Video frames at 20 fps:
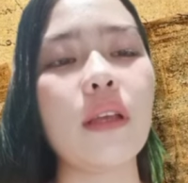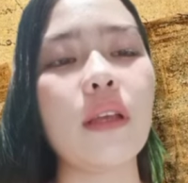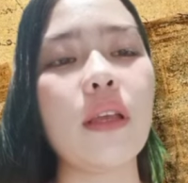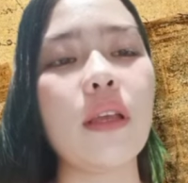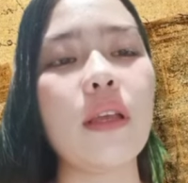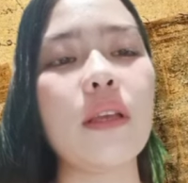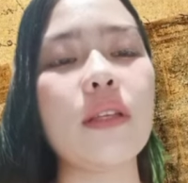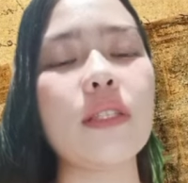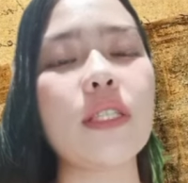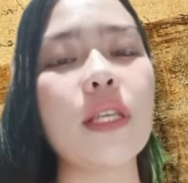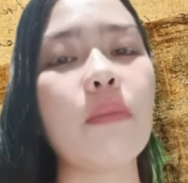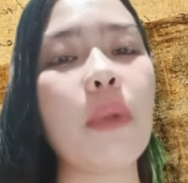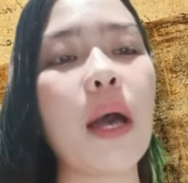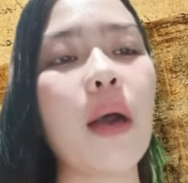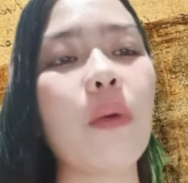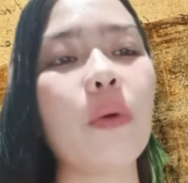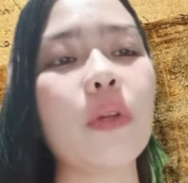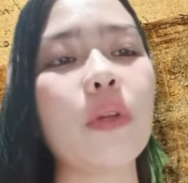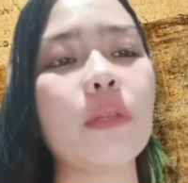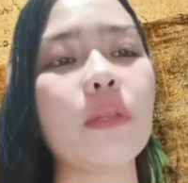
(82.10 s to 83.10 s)
Sa
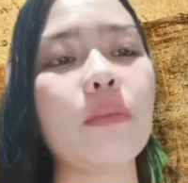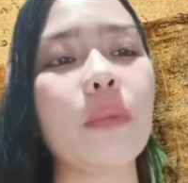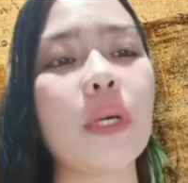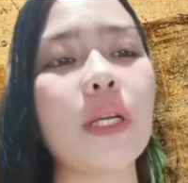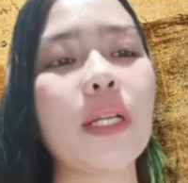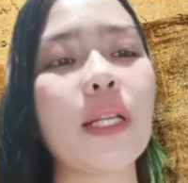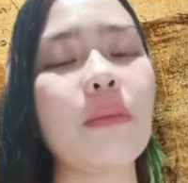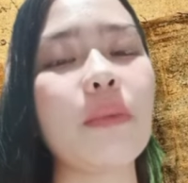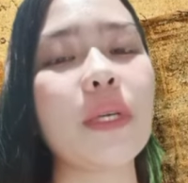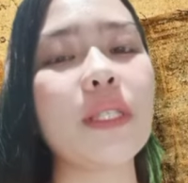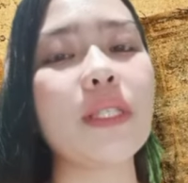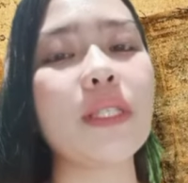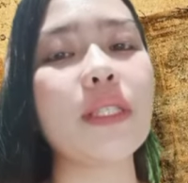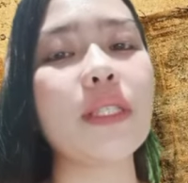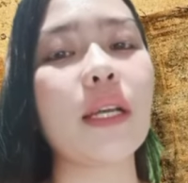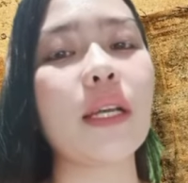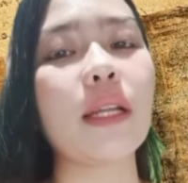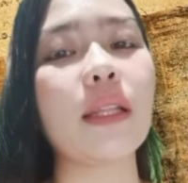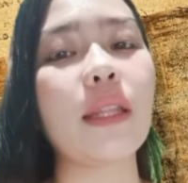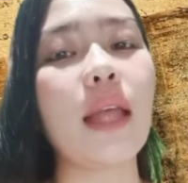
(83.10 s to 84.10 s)
bawat paglabas
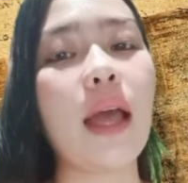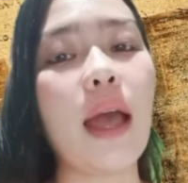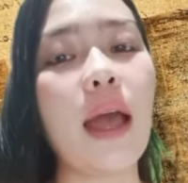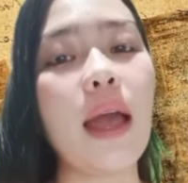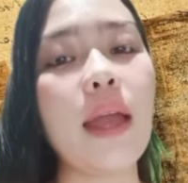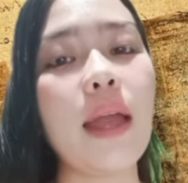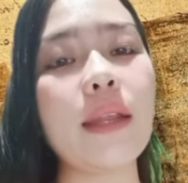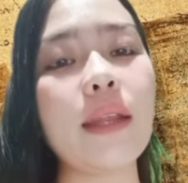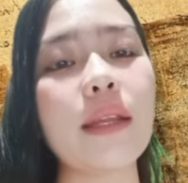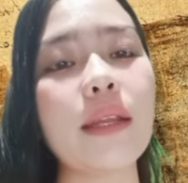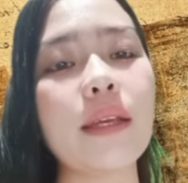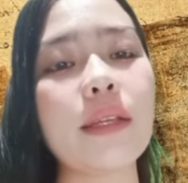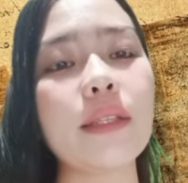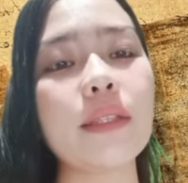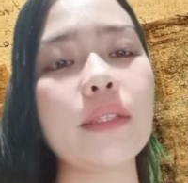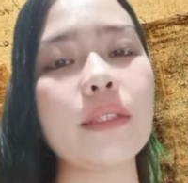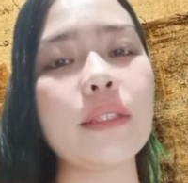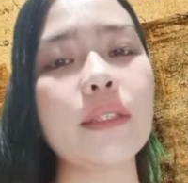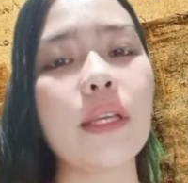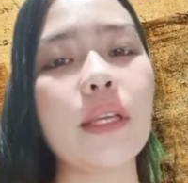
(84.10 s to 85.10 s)
ng tahanan,
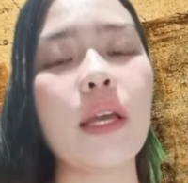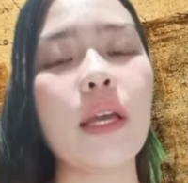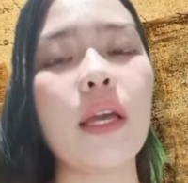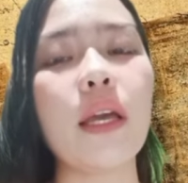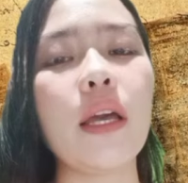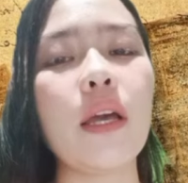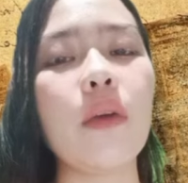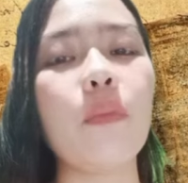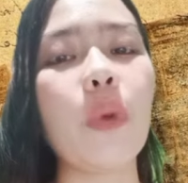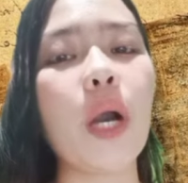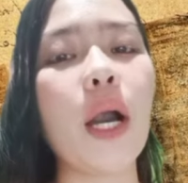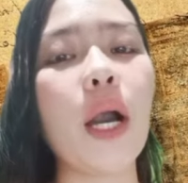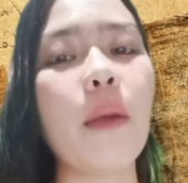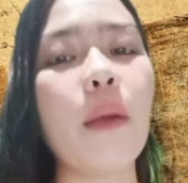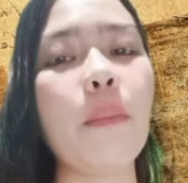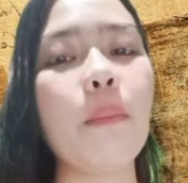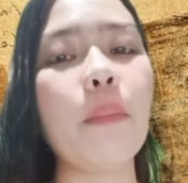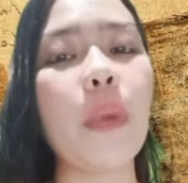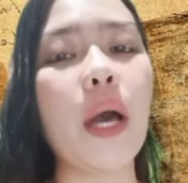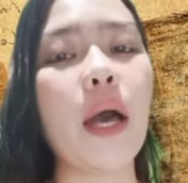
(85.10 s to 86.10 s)

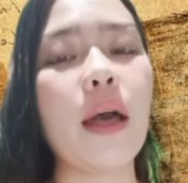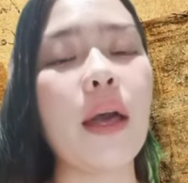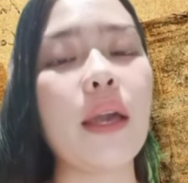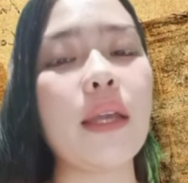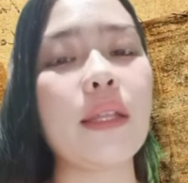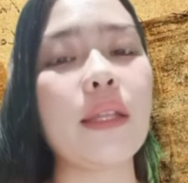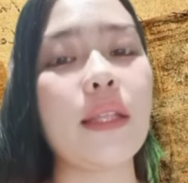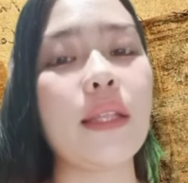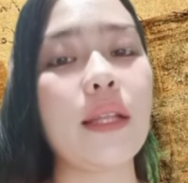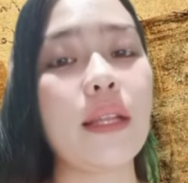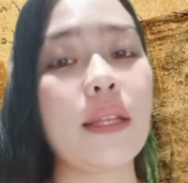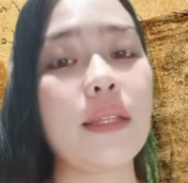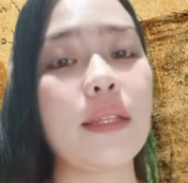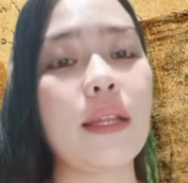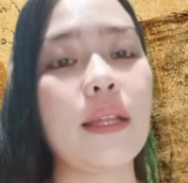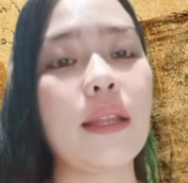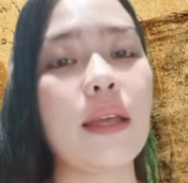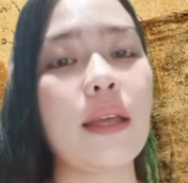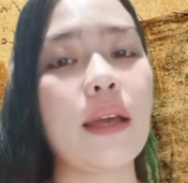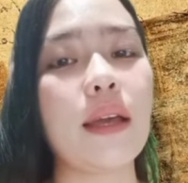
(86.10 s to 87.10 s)
pangamba ay
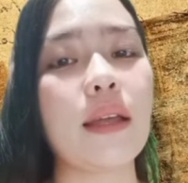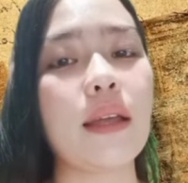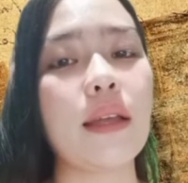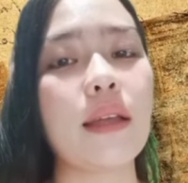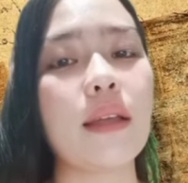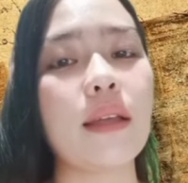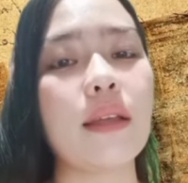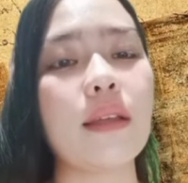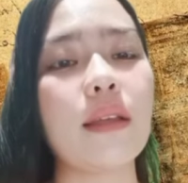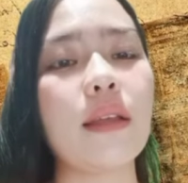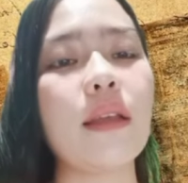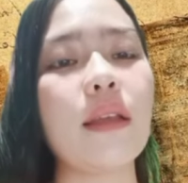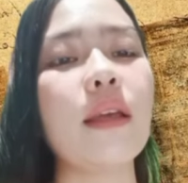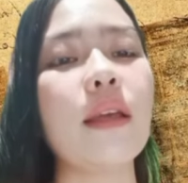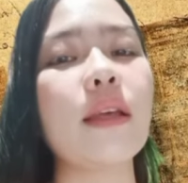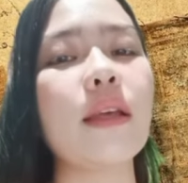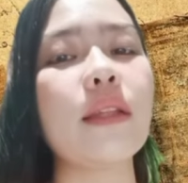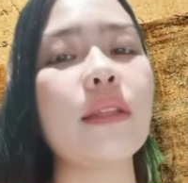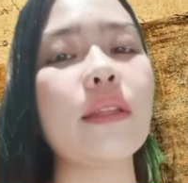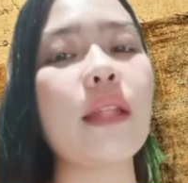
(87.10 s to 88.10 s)
dala-dala.
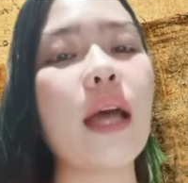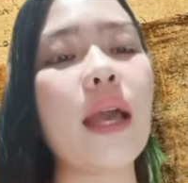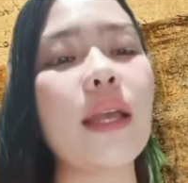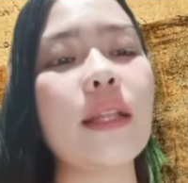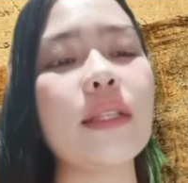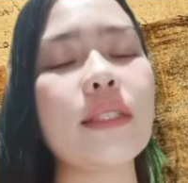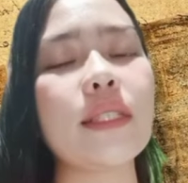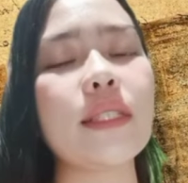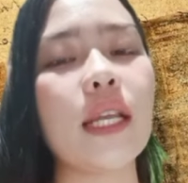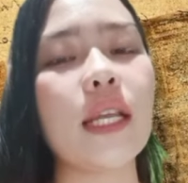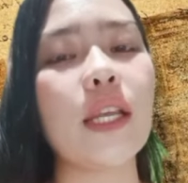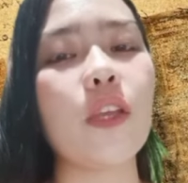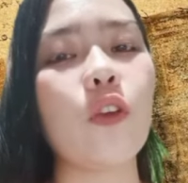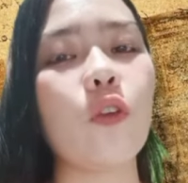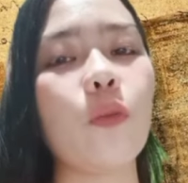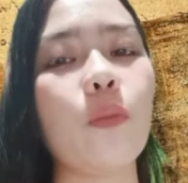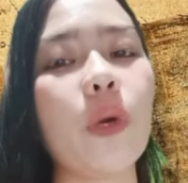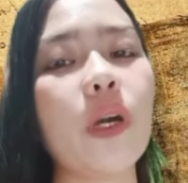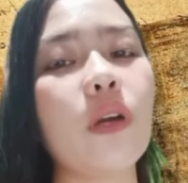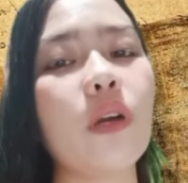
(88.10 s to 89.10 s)
Dahil sa iyong
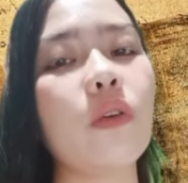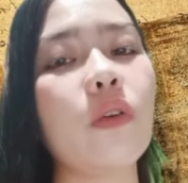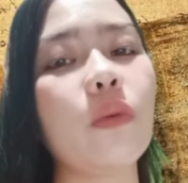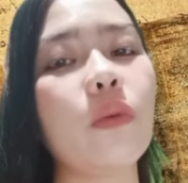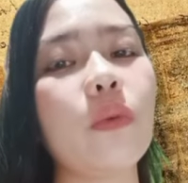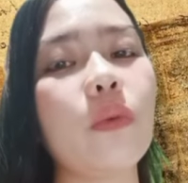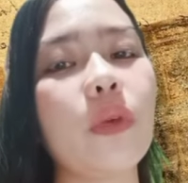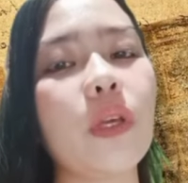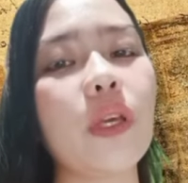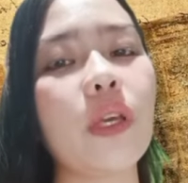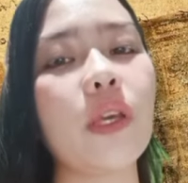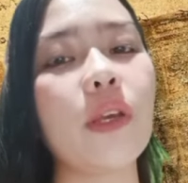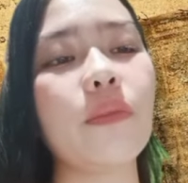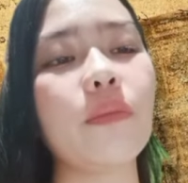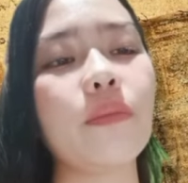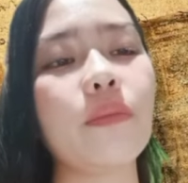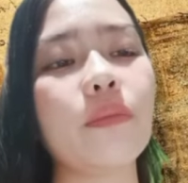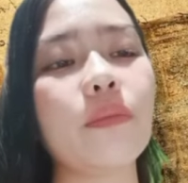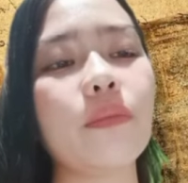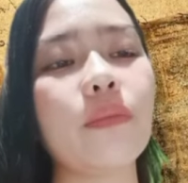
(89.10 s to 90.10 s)
pag-uwi,
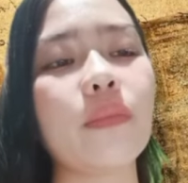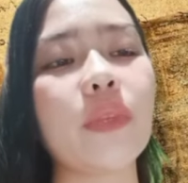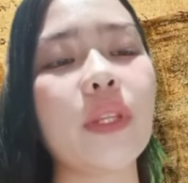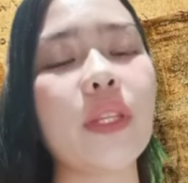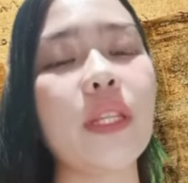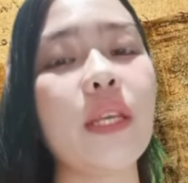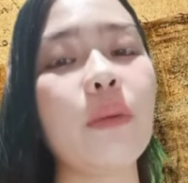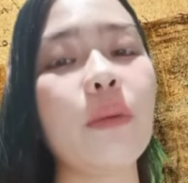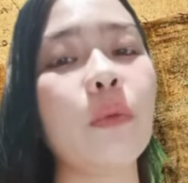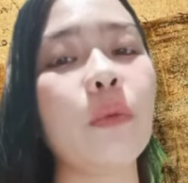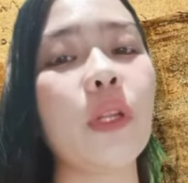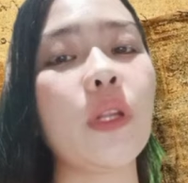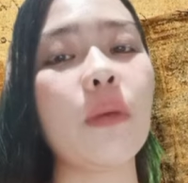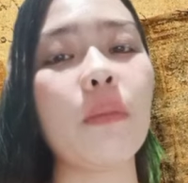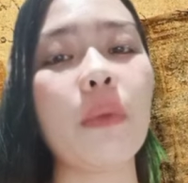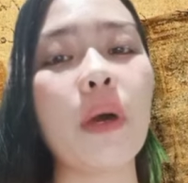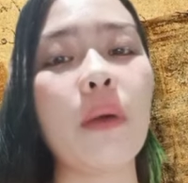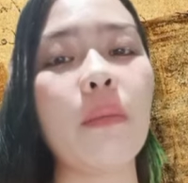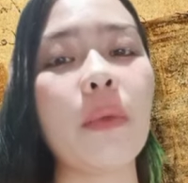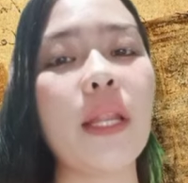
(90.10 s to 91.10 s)
hindi mo
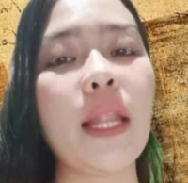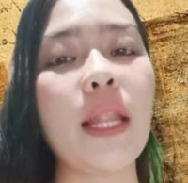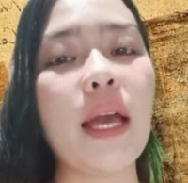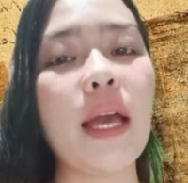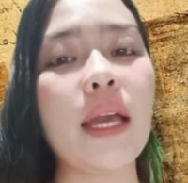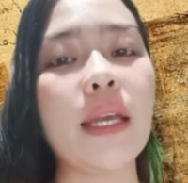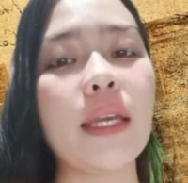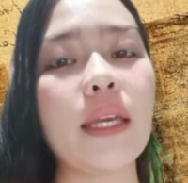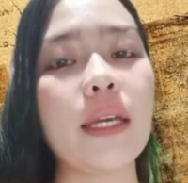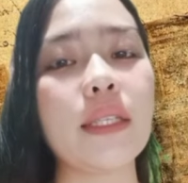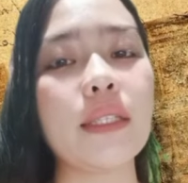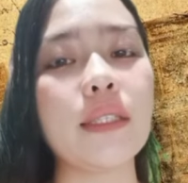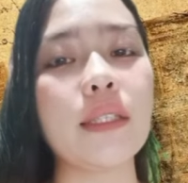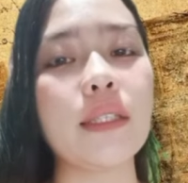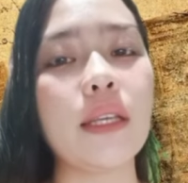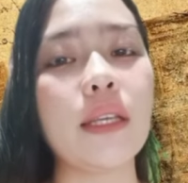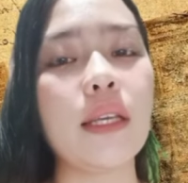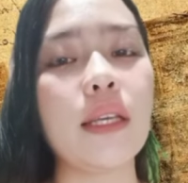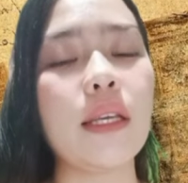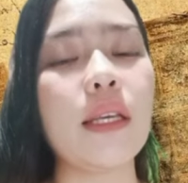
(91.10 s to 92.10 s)
namamalayan,
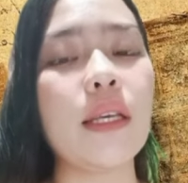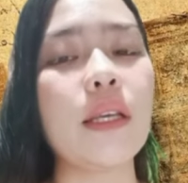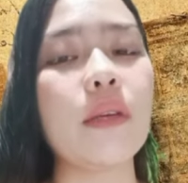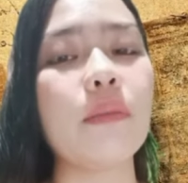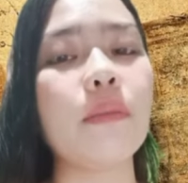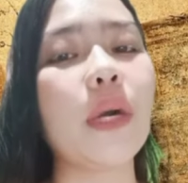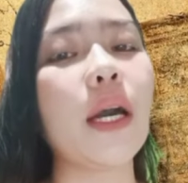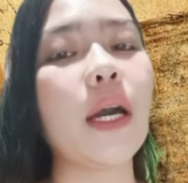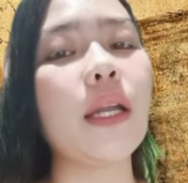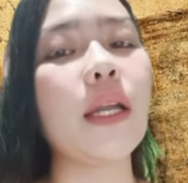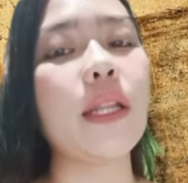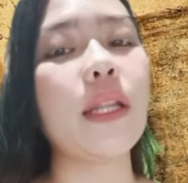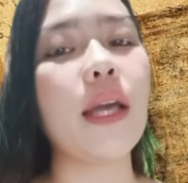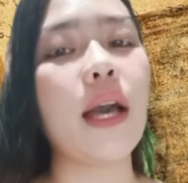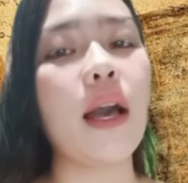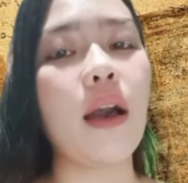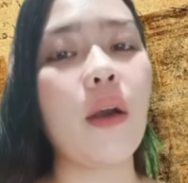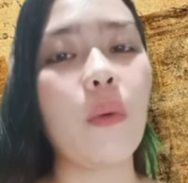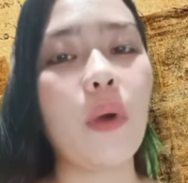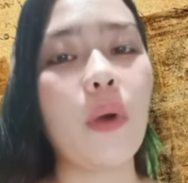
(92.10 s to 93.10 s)
baka
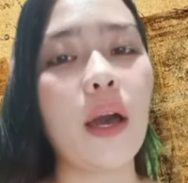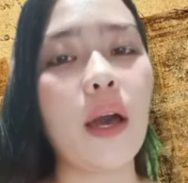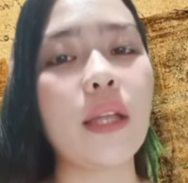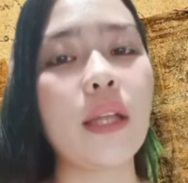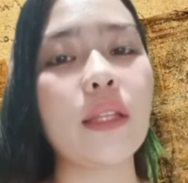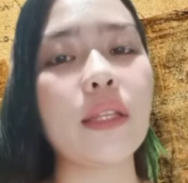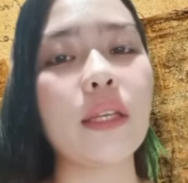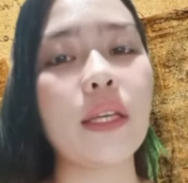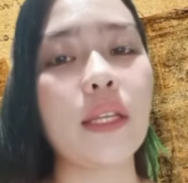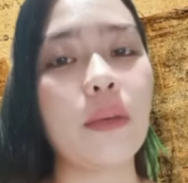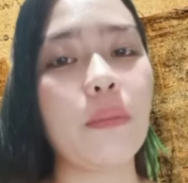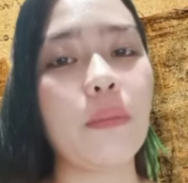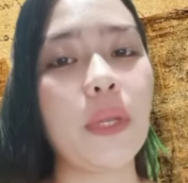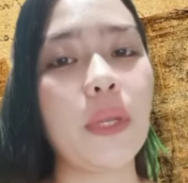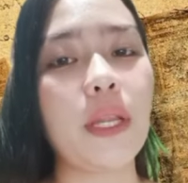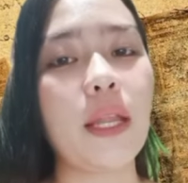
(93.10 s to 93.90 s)
nahawaan ka na pala.